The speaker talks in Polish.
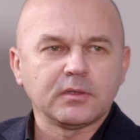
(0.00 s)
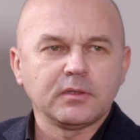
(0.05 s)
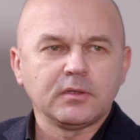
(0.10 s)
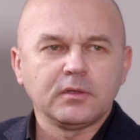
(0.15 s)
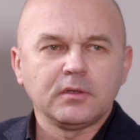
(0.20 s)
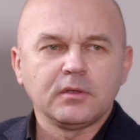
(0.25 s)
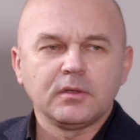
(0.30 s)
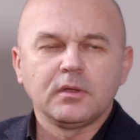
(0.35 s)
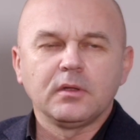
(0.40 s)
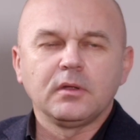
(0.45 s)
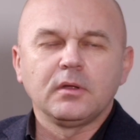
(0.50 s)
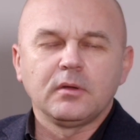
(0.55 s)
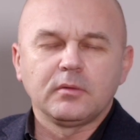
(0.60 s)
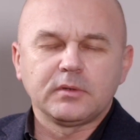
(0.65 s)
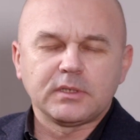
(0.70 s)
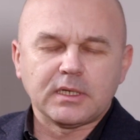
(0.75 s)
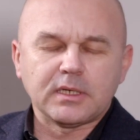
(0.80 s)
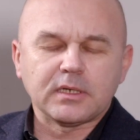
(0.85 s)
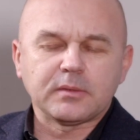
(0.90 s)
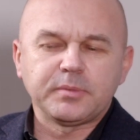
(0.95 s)
pytają,
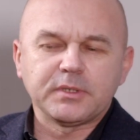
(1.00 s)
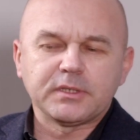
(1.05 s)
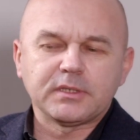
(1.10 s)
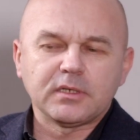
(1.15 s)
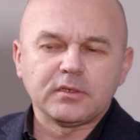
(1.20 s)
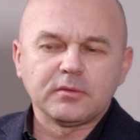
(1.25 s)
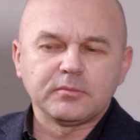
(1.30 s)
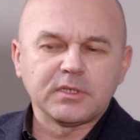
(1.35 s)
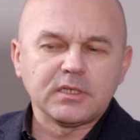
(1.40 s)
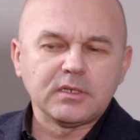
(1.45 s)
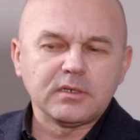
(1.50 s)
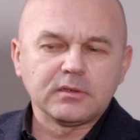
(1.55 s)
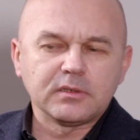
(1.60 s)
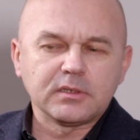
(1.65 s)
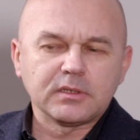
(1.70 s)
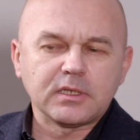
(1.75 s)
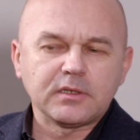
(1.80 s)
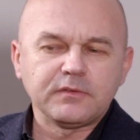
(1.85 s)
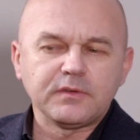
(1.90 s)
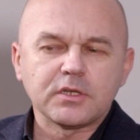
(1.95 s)
tak? Tak, pytają mhm.
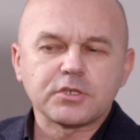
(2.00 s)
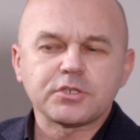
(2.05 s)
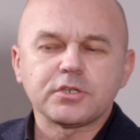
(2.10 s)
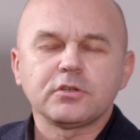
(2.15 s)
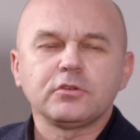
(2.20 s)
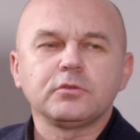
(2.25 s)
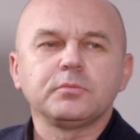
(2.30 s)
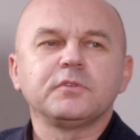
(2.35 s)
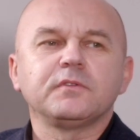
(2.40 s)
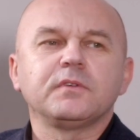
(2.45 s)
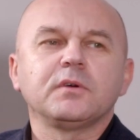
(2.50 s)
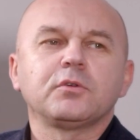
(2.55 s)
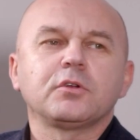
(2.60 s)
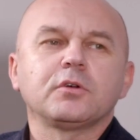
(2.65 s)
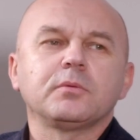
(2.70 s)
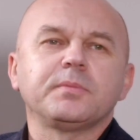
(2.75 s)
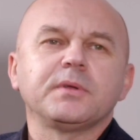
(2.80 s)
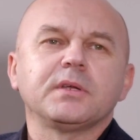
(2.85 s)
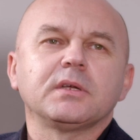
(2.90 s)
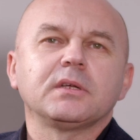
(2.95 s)
naj, największe kluby w
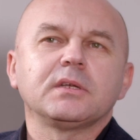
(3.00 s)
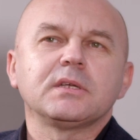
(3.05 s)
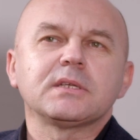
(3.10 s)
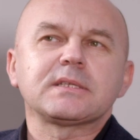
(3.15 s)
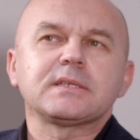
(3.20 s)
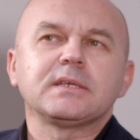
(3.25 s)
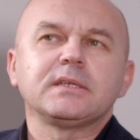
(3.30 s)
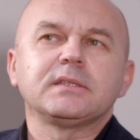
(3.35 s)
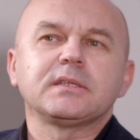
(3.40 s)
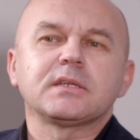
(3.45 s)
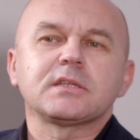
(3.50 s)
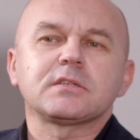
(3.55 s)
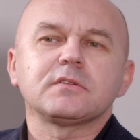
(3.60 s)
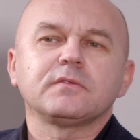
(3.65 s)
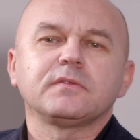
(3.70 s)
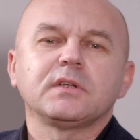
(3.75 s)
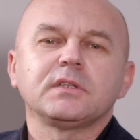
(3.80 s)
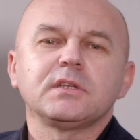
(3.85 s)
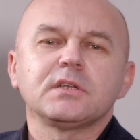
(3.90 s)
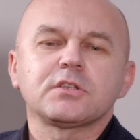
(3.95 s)
Europie. Jest
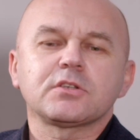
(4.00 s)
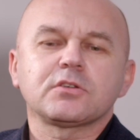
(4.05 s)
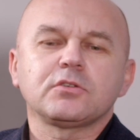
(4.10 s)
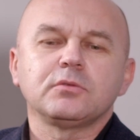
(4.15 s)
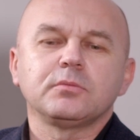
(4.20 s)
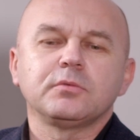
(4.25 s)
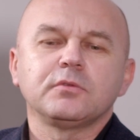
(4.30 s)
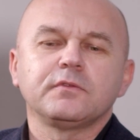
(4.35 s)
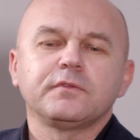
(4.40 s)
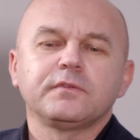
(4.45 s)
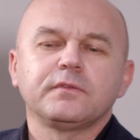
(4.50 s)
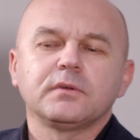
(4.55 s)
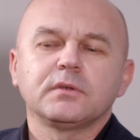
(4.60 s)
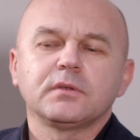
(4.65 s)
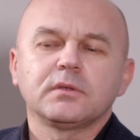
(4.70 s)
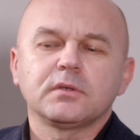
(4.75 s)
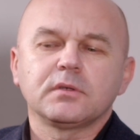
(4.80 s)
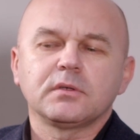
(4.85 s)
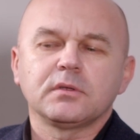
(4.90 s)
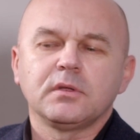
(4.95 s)
zainteresowanie z klubów
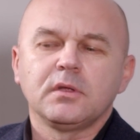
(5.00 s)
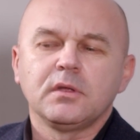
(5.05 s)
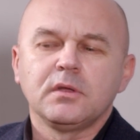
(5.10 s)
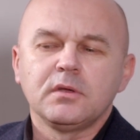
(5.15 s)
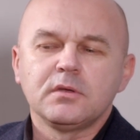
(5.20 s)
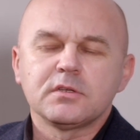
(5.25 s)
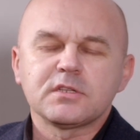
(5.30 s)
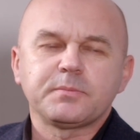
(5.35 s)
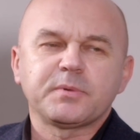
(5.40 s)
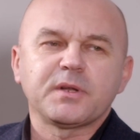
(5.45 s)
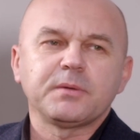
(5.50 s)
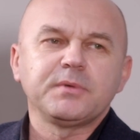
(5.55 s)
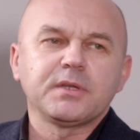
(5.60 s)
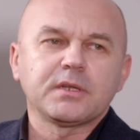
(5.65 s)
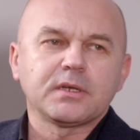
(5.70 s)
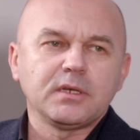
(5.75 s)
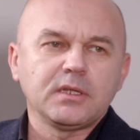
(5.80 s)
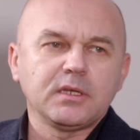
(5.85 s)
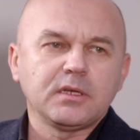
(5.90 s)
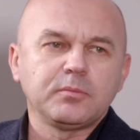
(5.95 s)
y, z
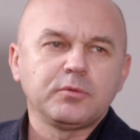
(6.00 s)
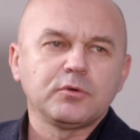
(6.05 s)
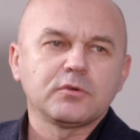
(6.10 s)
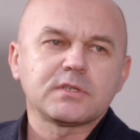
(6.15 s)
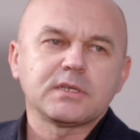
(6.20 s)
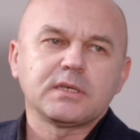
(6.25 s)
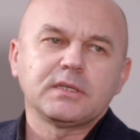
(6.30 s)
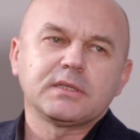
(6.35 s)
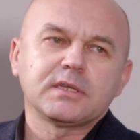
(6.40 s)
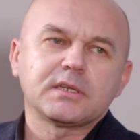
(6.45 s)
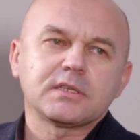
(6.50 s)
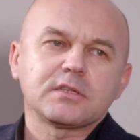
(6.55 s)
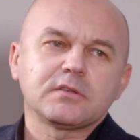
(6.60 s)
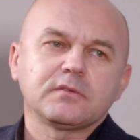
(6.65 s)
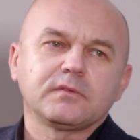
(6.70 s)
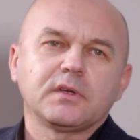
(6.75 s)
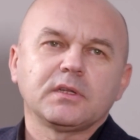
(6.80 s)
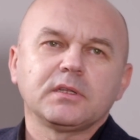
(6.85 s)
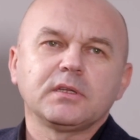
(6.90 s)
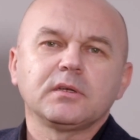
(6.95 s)
Premier League, było
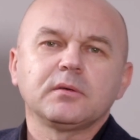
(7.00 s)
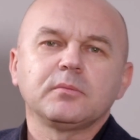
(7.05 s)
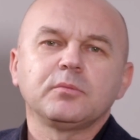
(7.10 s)
zainteresowanie,